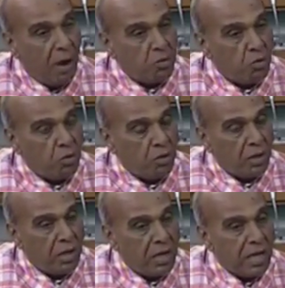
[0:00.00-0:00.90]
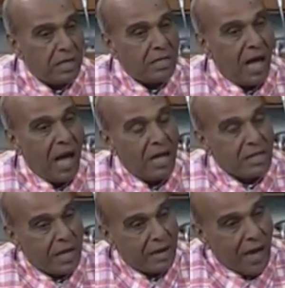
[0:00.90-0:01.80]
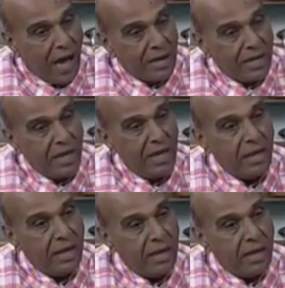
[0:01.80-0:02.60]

बावजूद जहाँ सरकार की